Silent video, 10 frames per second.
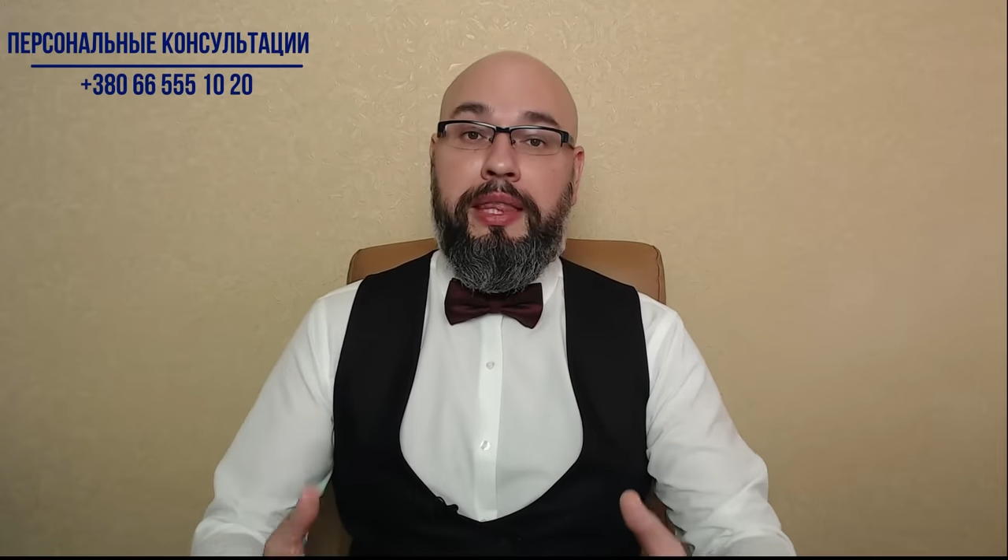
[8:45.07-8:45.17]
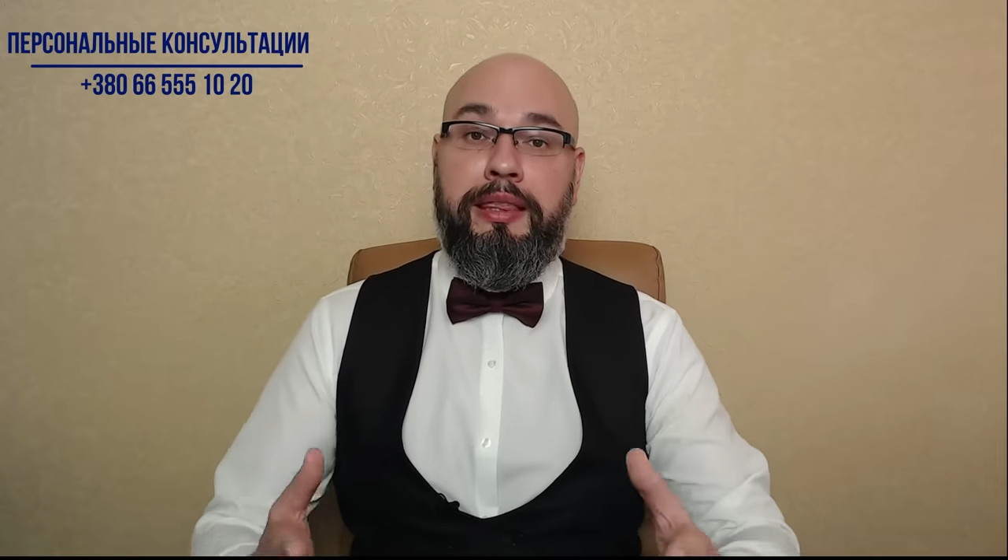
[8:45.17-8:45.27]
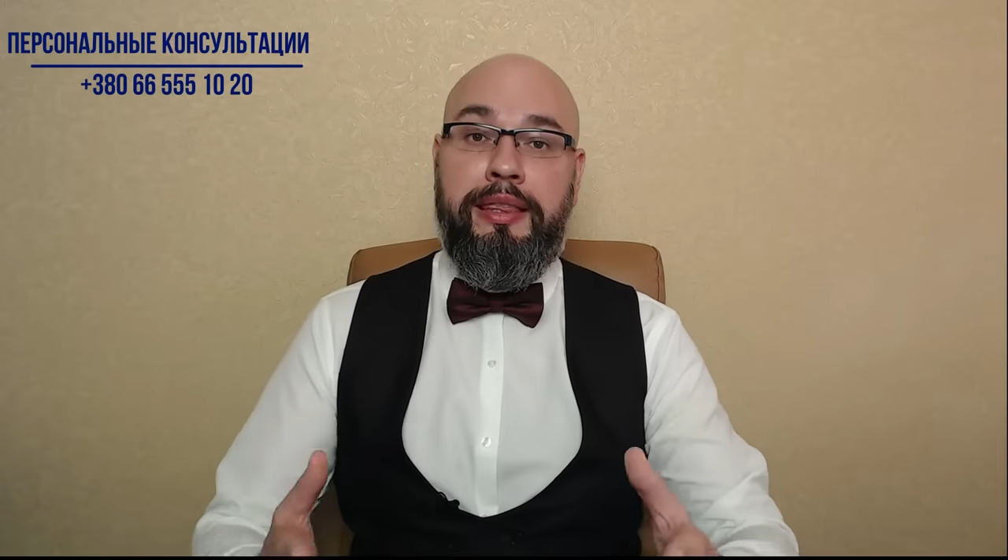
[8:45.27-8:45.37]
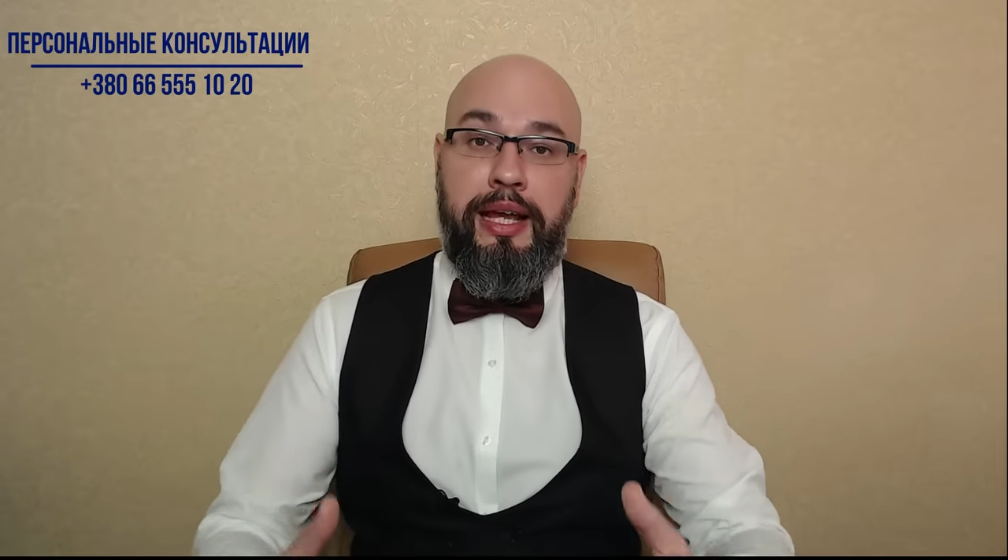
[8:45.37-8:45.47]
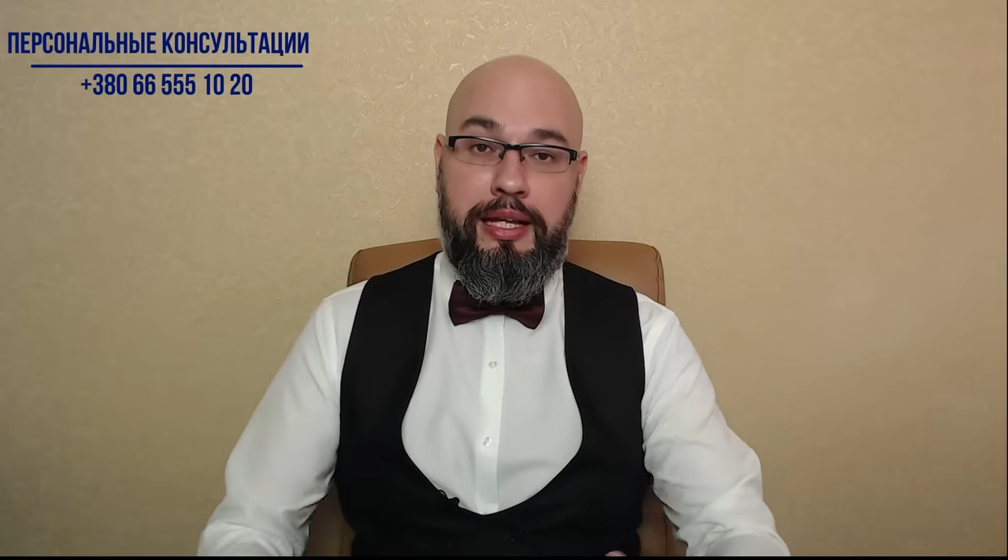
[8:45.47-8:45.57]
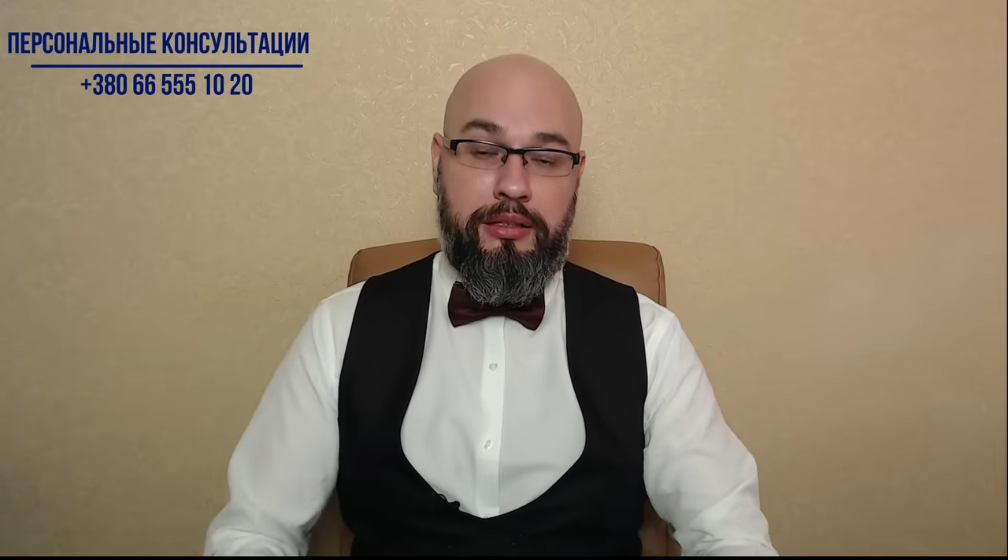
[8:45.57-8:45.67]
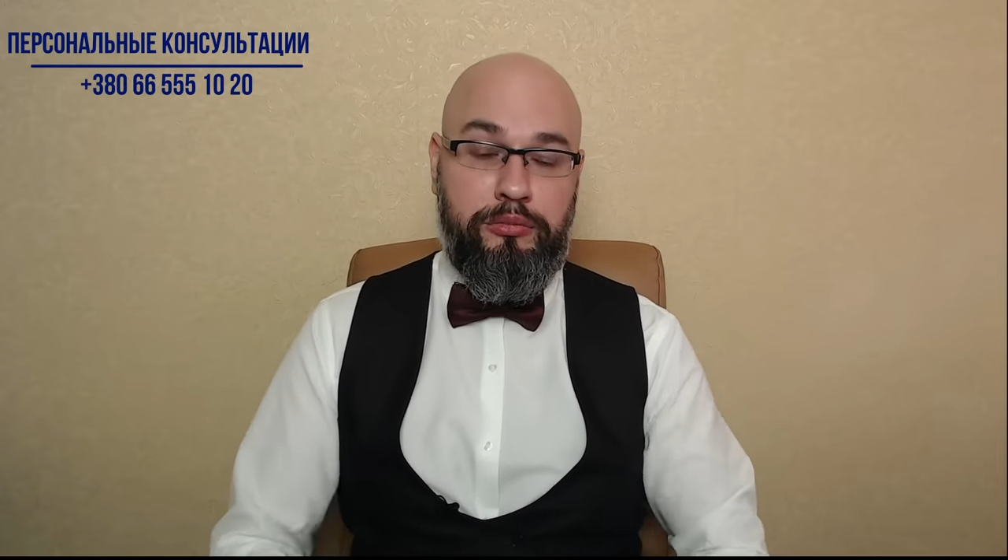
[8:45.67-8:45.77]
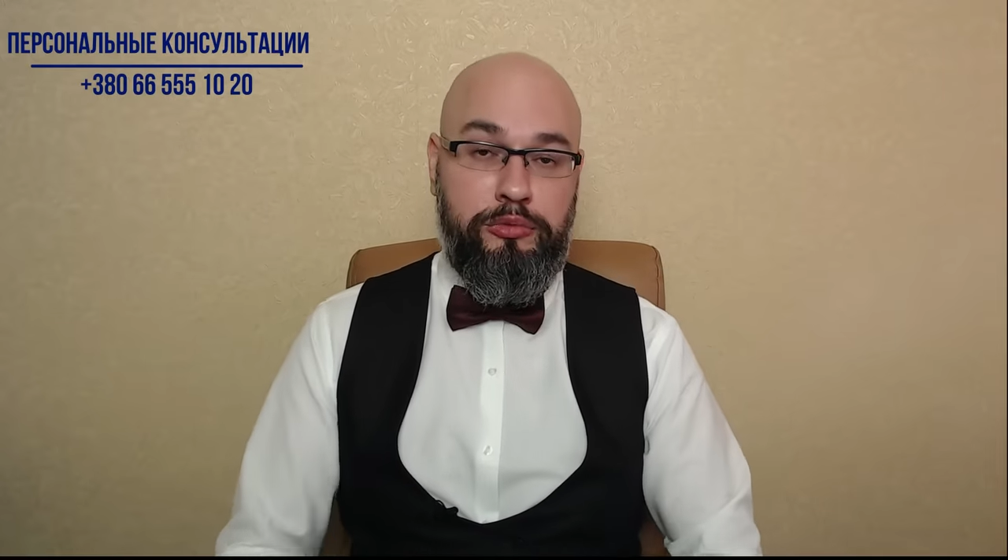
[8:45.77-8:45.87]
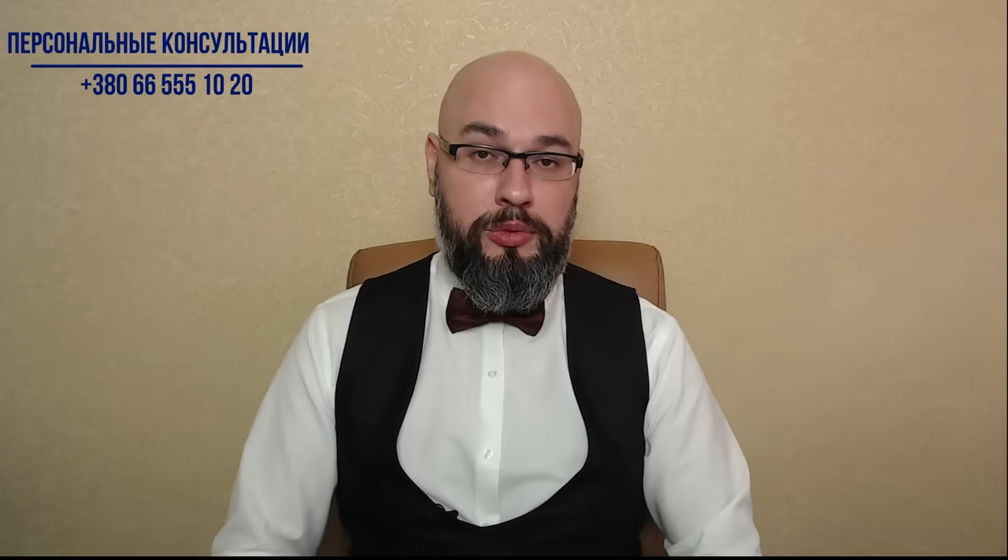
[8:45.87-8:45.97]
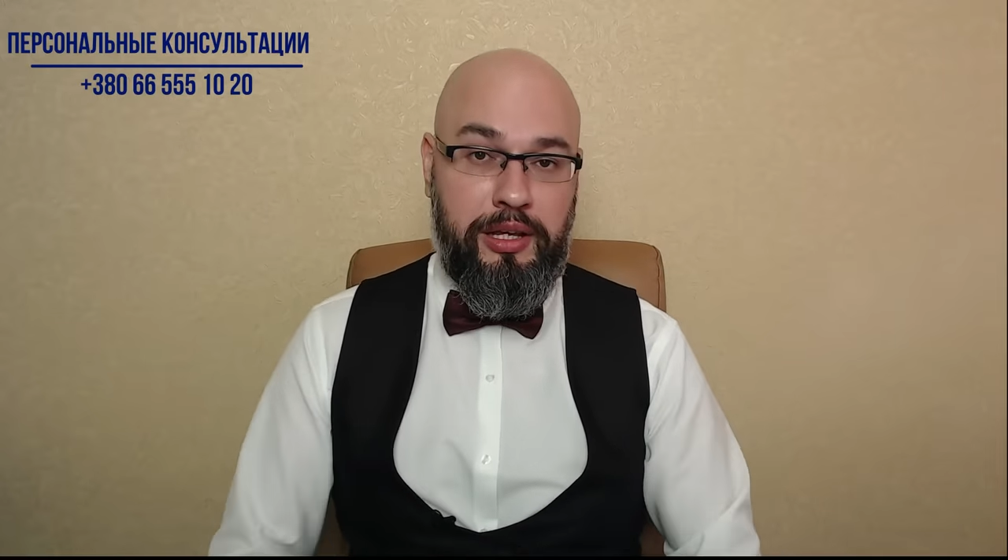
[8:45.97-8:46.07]
На
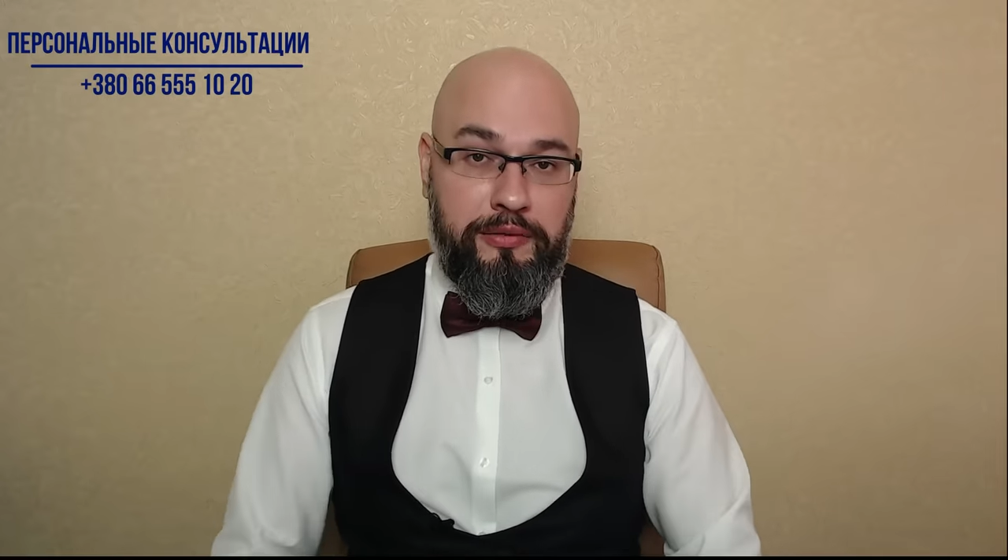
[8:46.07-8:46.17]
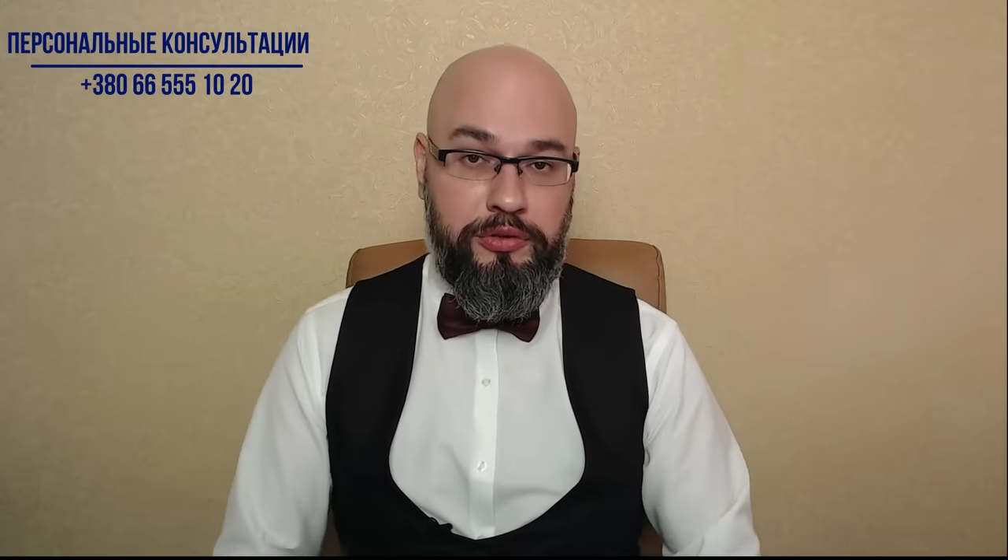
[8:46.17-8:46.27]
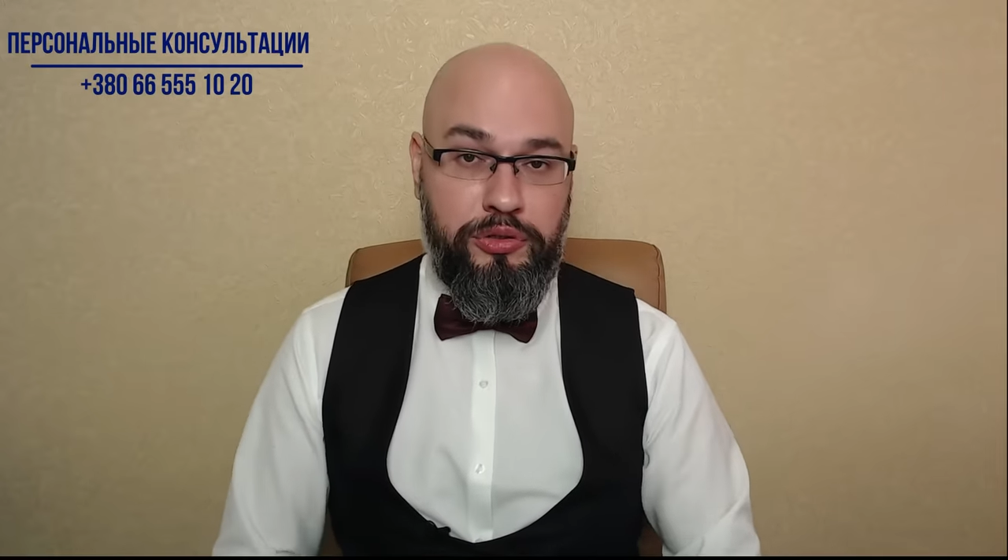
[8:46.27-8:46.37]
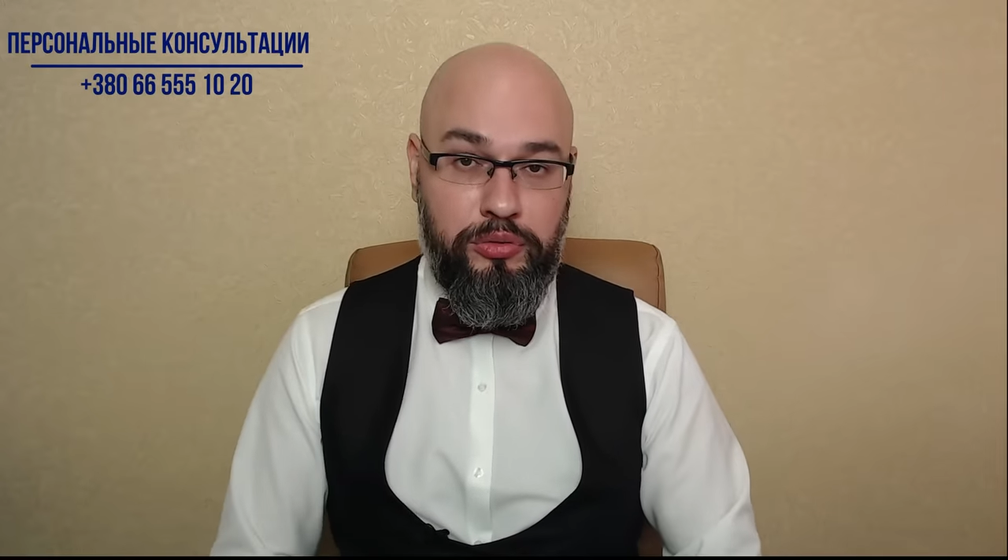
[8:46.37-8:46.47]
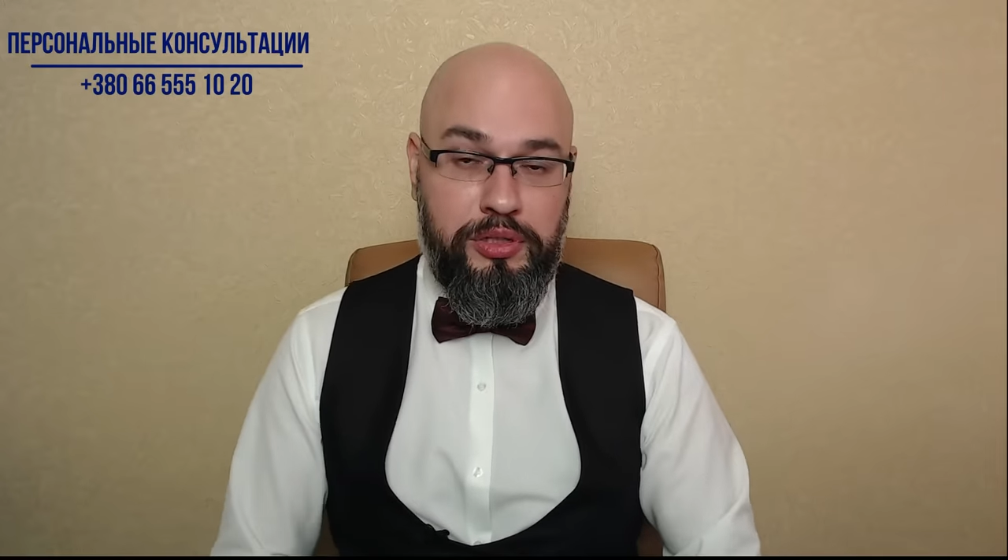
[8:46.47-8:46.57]
этом у меня все.